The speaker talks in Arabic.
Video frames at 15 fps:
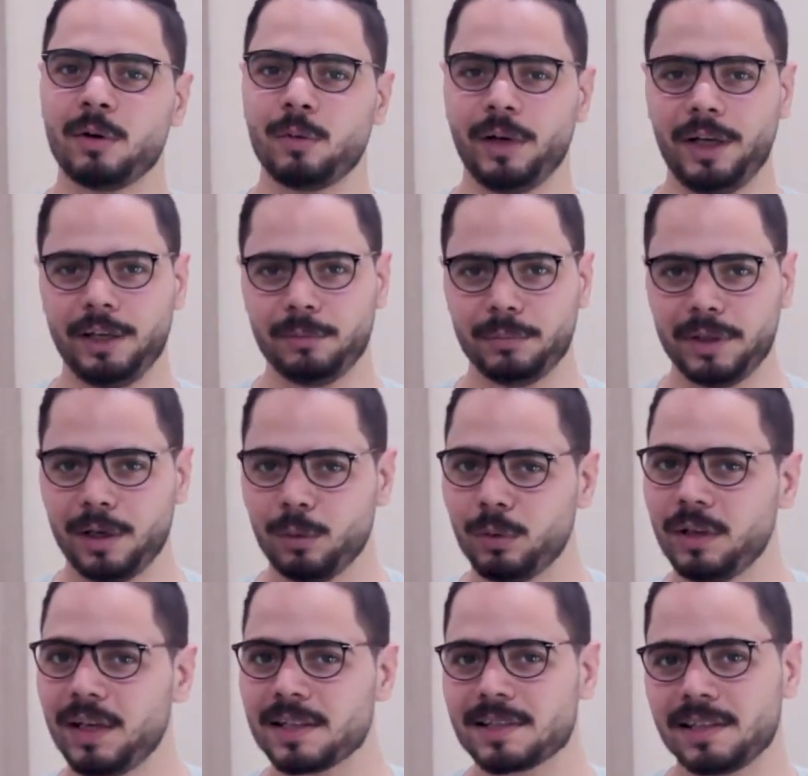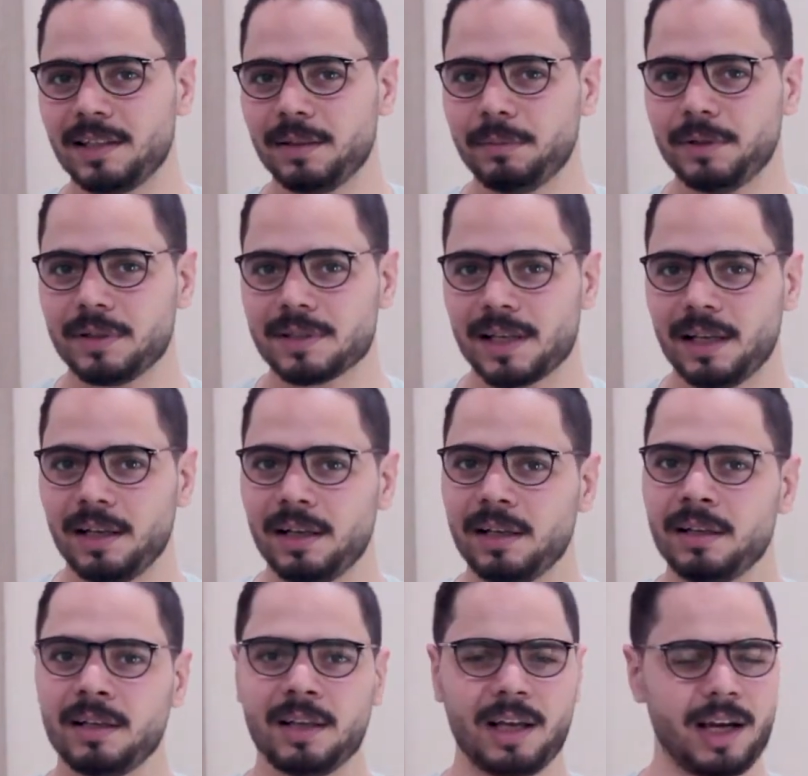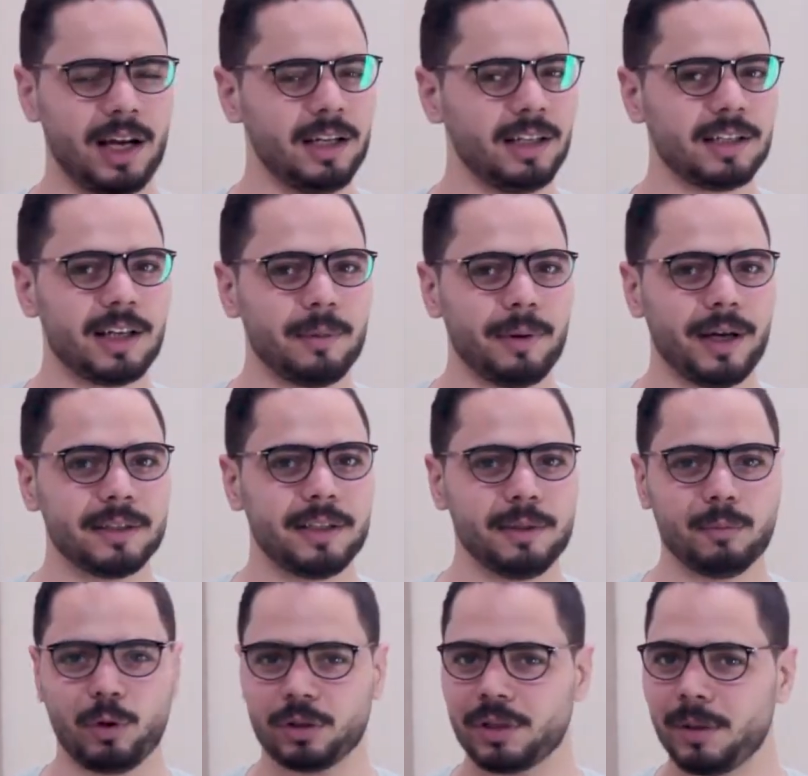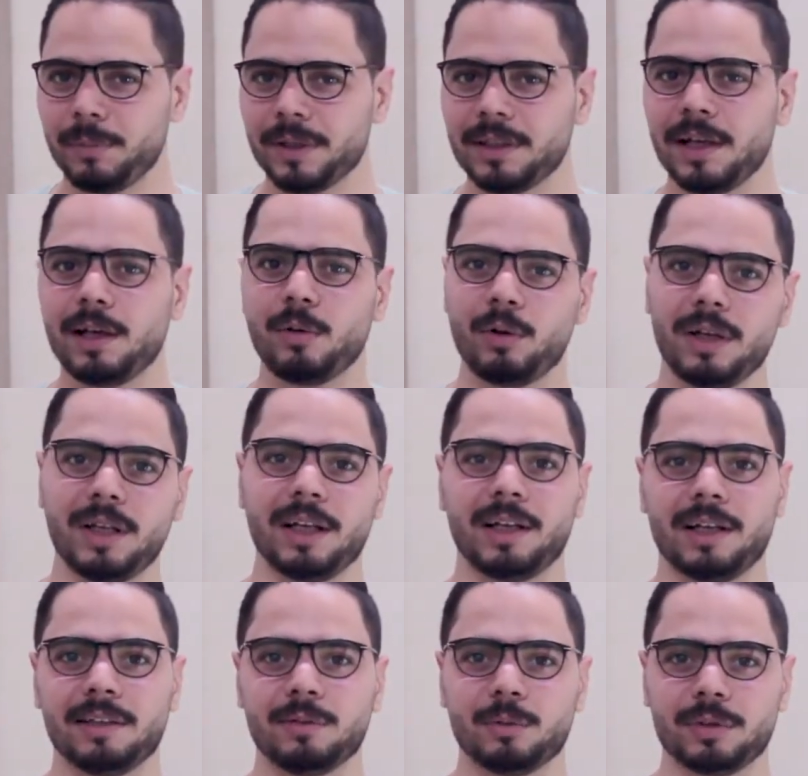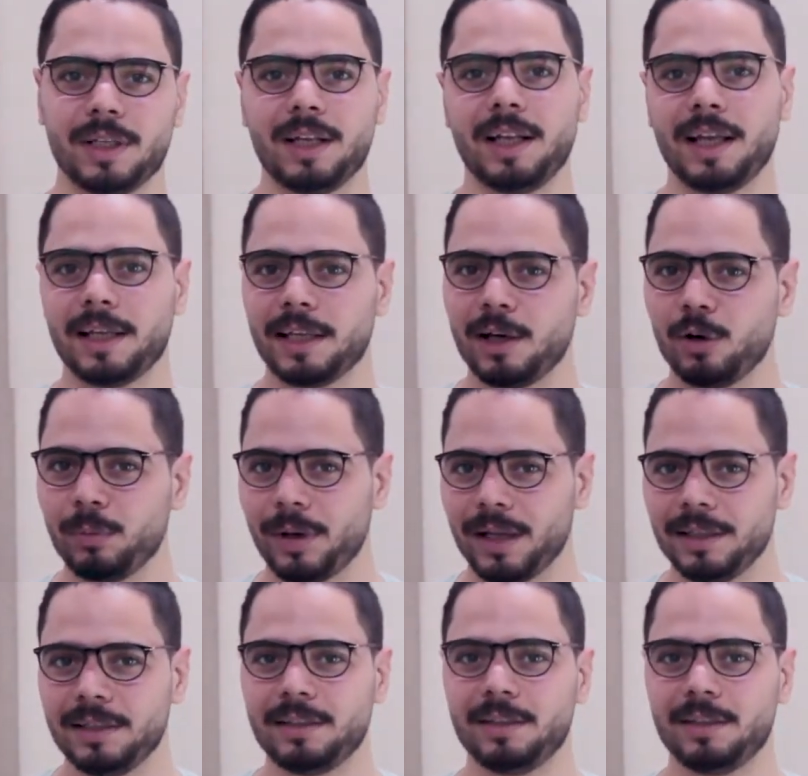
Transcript: واحد من اول الاسئله بيسالها هل الجامعه دي معتمده ولا لا وده اللي هنجاوب عليه